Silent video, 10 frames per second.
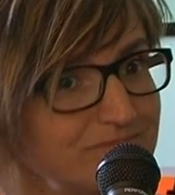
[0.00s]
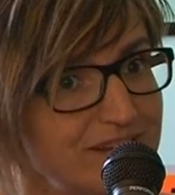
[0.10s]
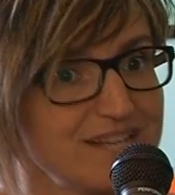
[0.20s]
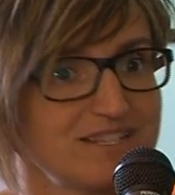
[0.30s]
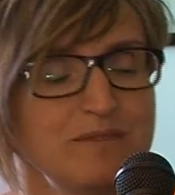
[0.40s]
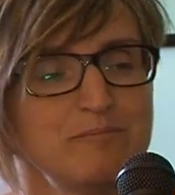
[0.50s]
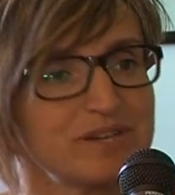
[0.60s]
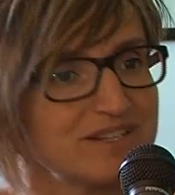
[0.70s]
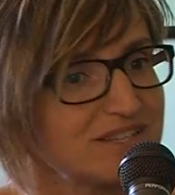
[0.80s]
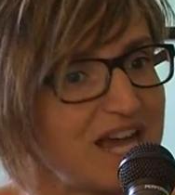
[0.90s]
è
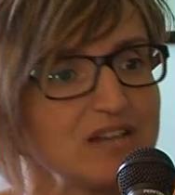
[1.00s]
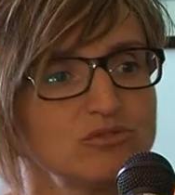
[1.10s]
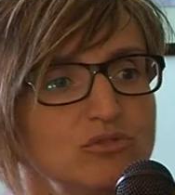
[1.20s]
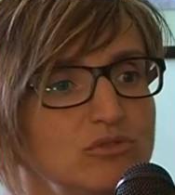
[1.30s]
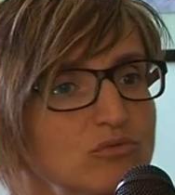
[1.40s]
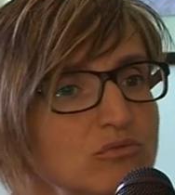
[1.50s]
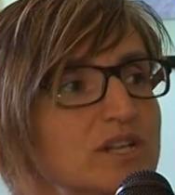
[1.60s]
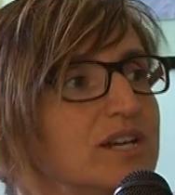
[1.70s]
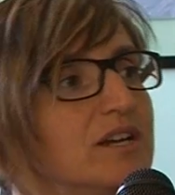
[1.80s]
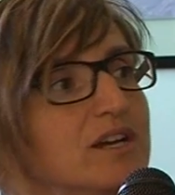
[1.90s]
sempre stato un,
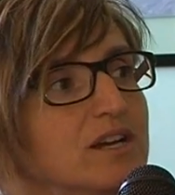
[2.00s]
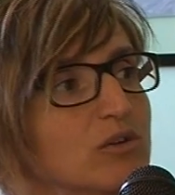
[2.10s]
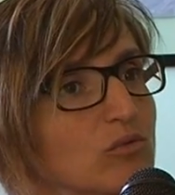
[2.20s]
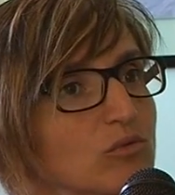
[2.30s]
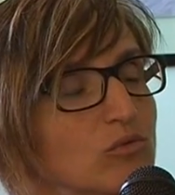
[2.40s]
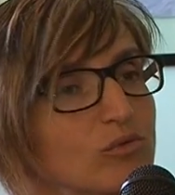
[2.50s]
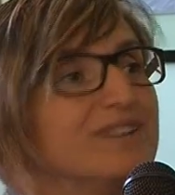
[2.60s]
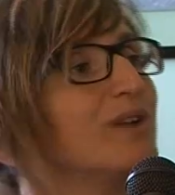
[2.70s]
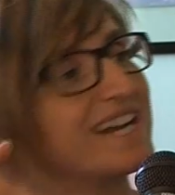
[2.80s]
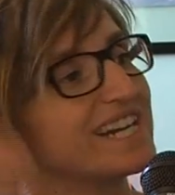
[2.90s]
eh, un,
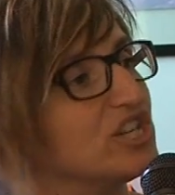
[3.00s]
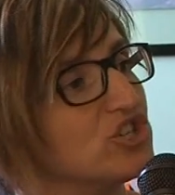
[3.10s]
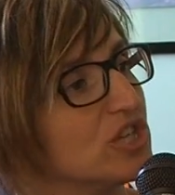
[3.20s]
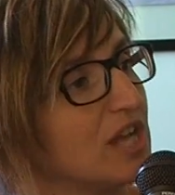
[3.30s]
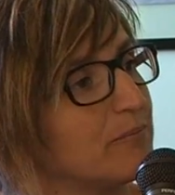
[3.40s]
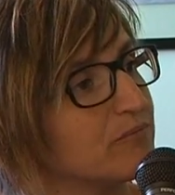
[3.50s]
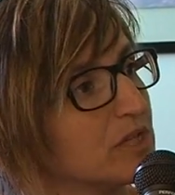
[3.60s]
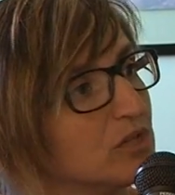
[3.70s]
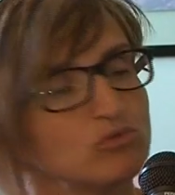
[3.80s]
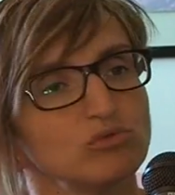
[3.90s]
una crescita
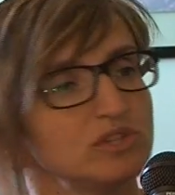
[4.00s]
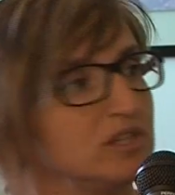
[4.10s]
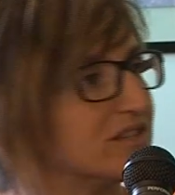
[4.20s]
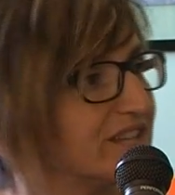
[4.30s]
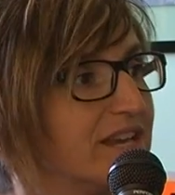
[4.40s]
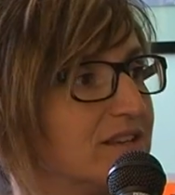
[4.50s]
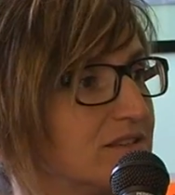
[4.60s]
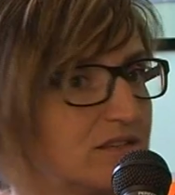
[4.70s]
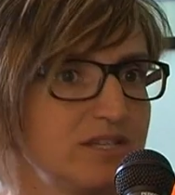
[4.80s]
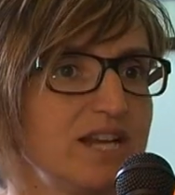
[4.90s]
in tutti i
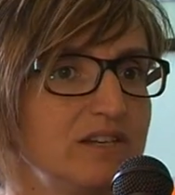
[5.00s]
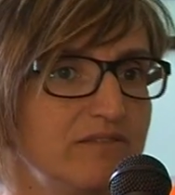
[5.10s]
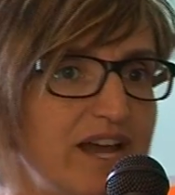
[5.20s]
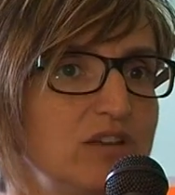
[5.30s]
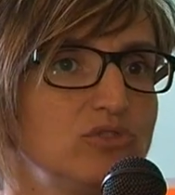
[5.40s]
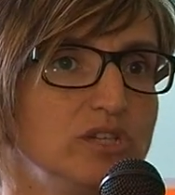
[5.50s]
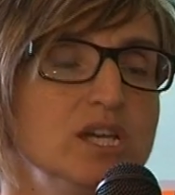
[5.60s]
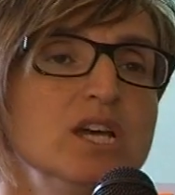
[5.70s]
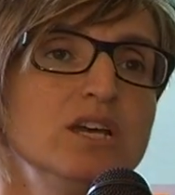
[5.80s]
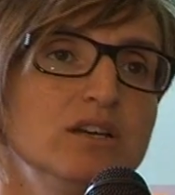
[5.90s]
sensi, sia a livello
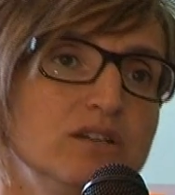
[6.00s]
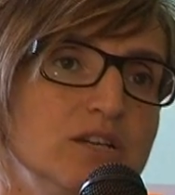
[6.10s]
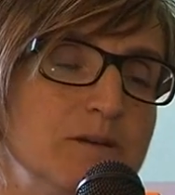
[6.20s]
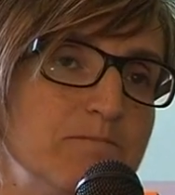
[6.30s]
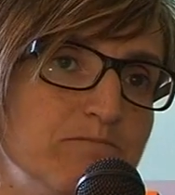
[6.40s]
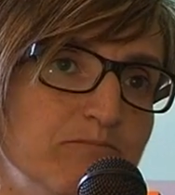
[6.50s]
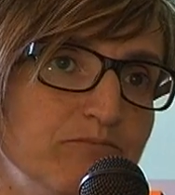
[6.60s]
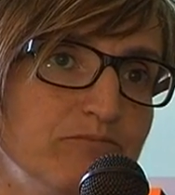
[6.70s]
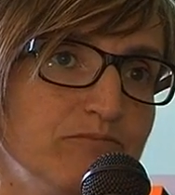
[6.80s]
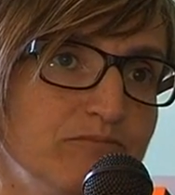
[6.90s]
di,
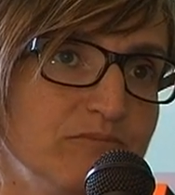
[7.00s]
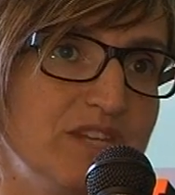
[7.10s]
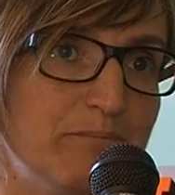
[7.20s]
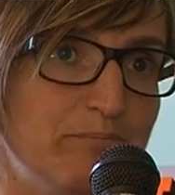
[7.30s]
ehm, di